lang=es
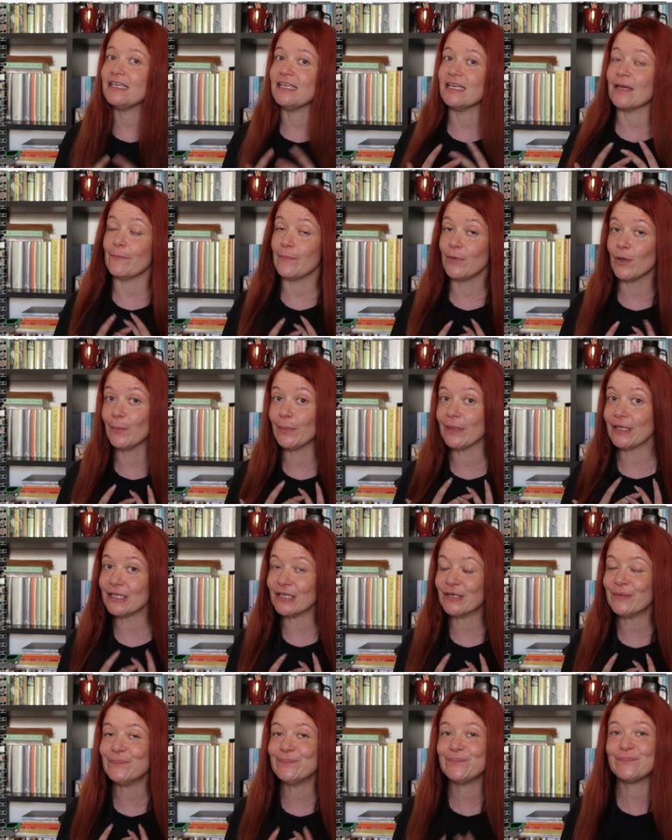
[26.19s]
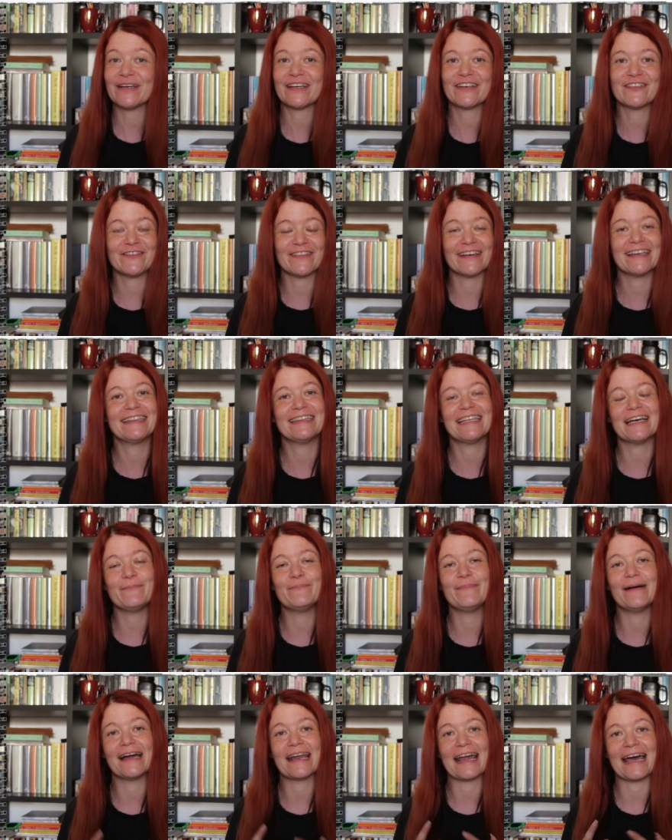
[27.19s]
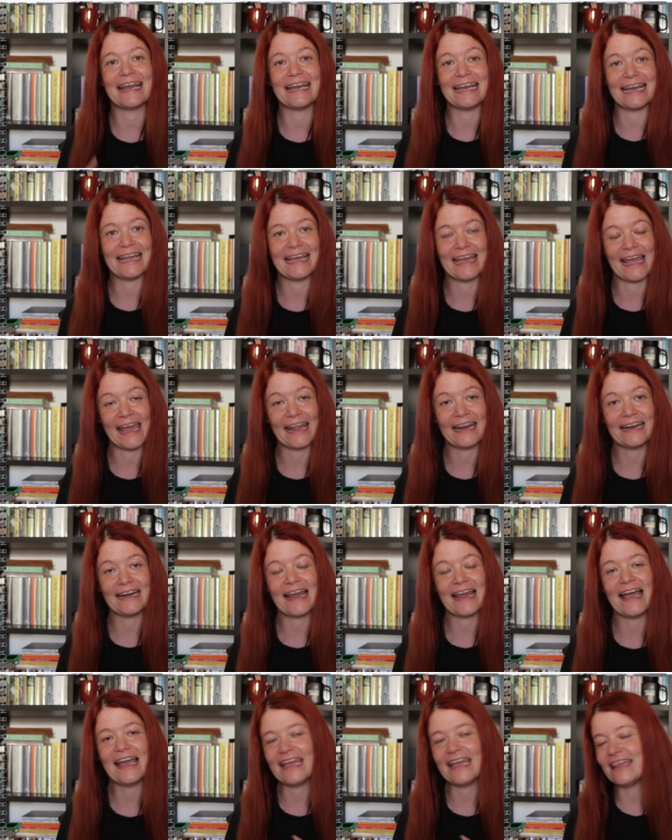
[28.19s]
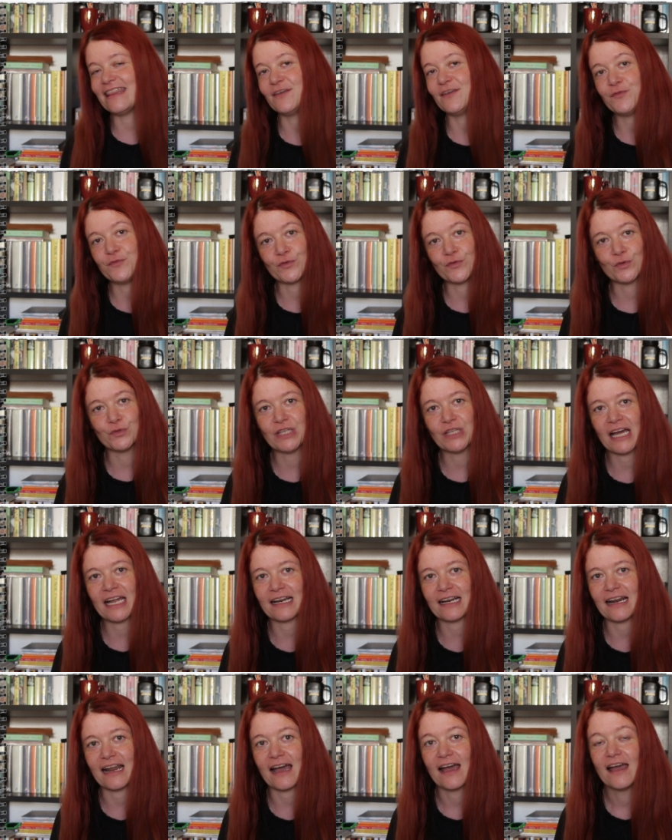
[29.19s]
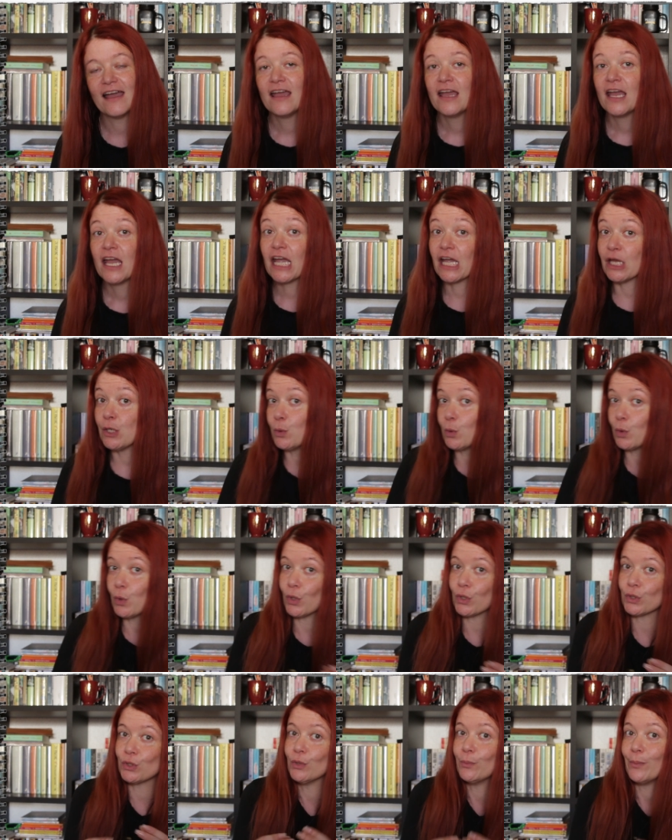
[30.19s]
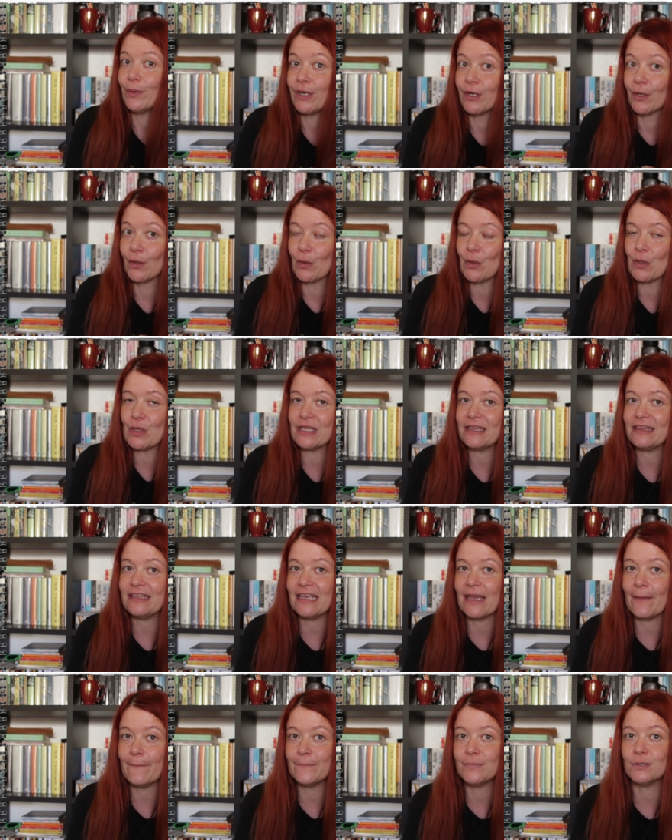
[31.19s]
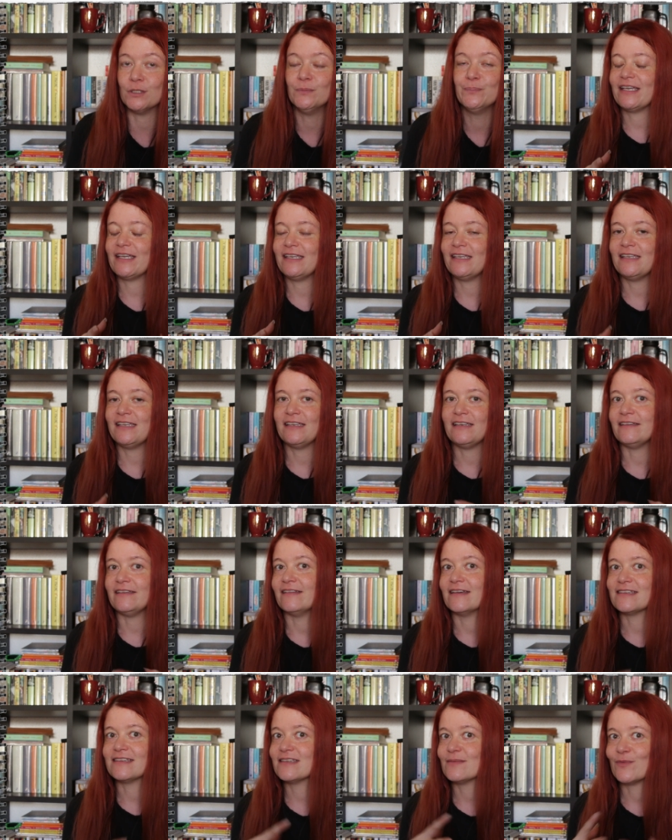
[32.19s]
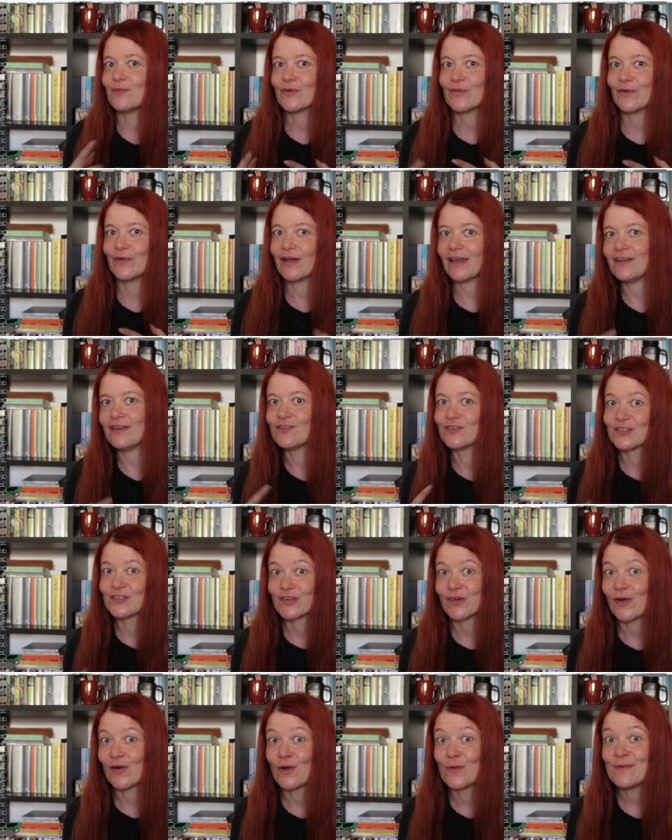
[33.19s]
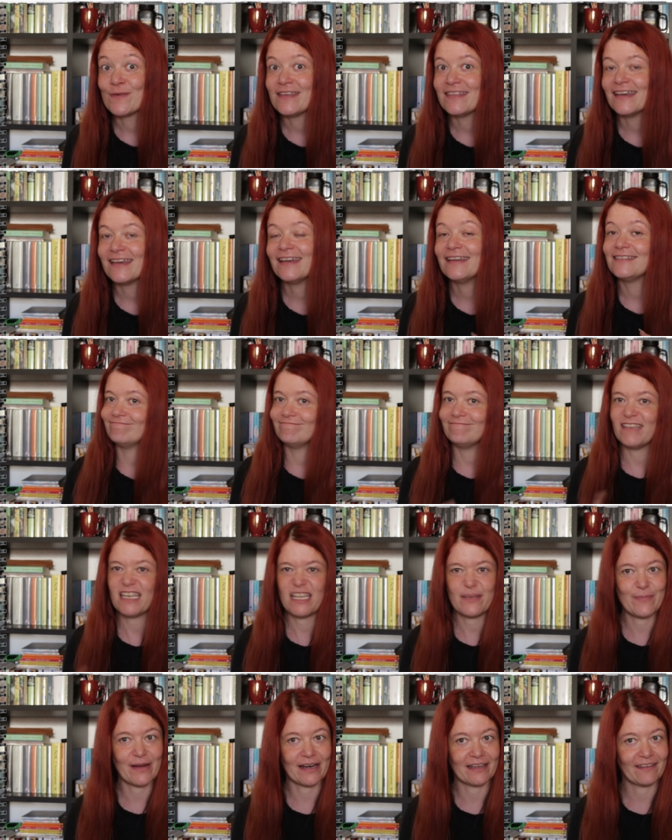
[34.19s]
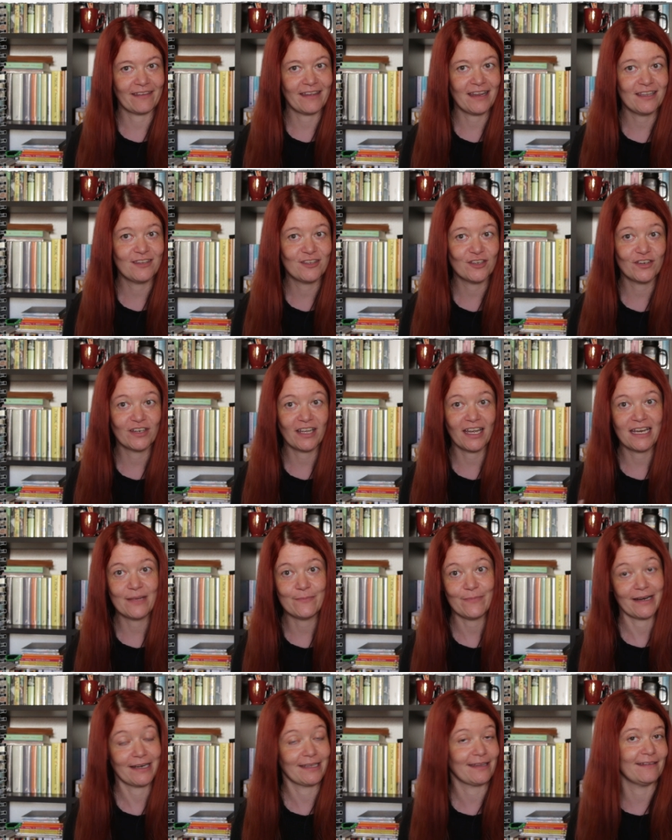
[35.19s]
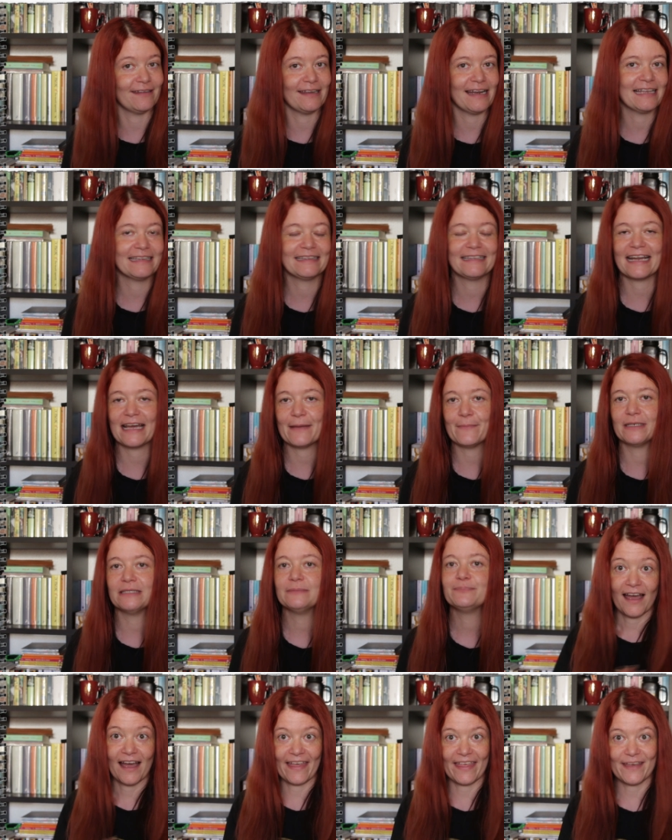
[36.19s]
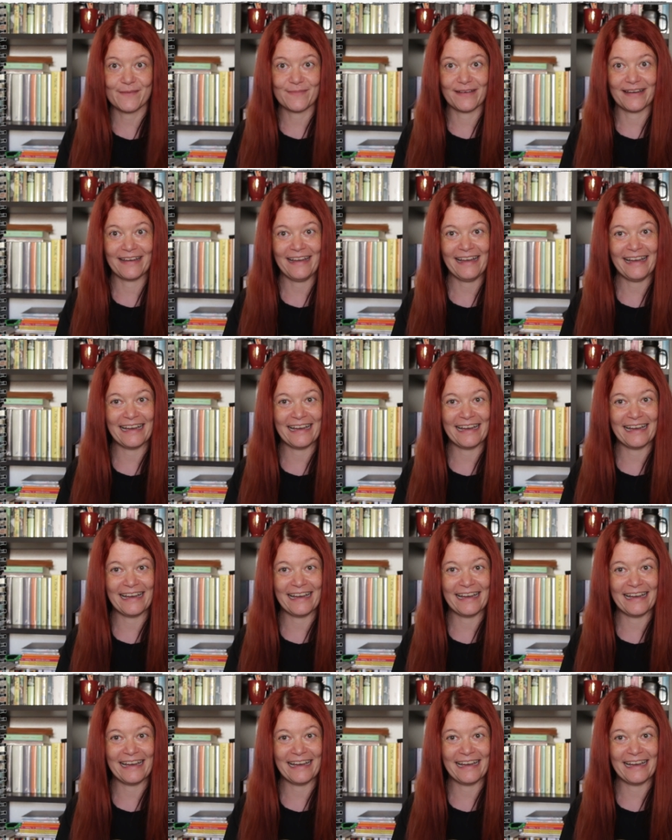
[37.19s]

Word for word: y en mi opinión perfectas para leerlas y disfrutarlas en un corto periodo de tiempo y de ese modo que no se olvide ni parte de la historia ni parte de la trama. Además,